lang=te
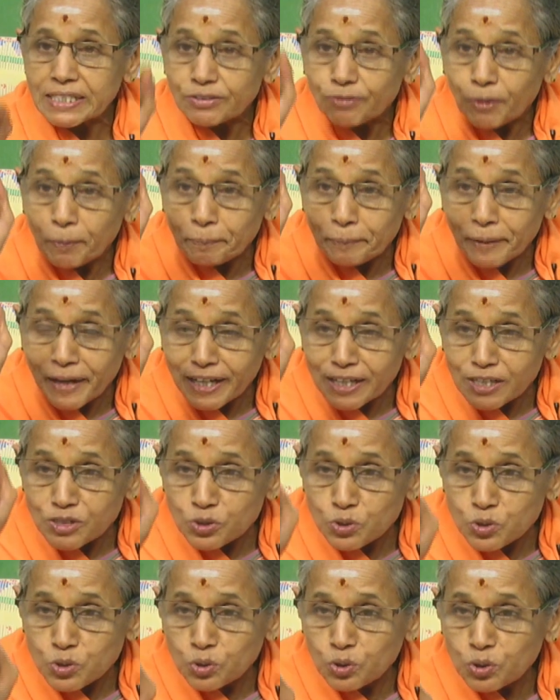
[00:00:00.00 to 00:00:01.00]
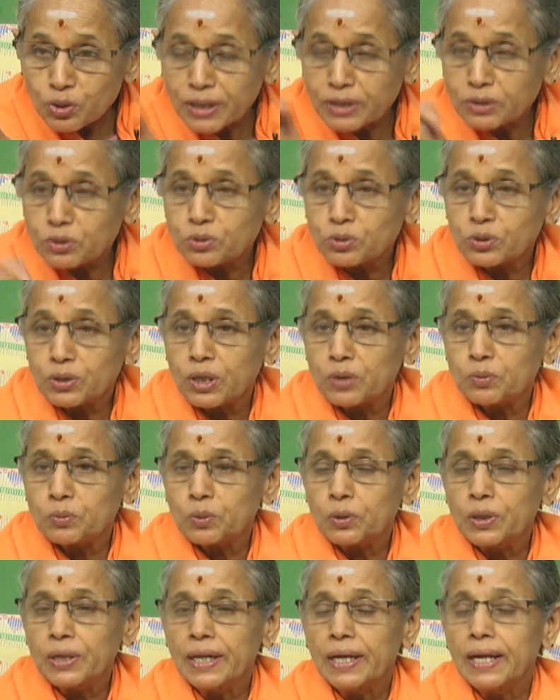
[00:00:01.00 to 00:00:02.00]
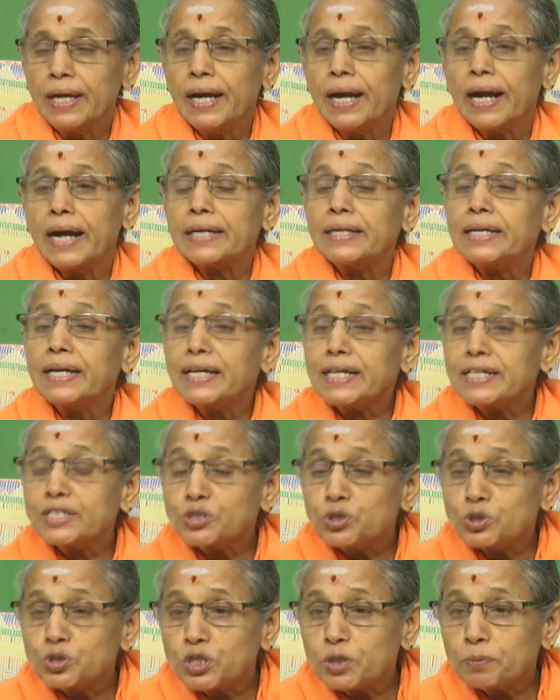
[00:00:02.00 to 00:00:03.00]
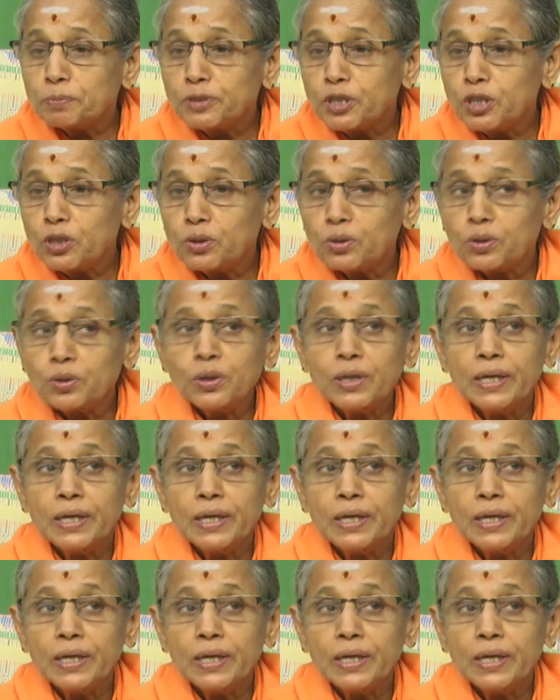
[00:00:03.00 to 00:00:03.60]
స్వప్నాన్ని చూసుకోగలుగుతున్నావు అట్లాగే సుషుప్తిలో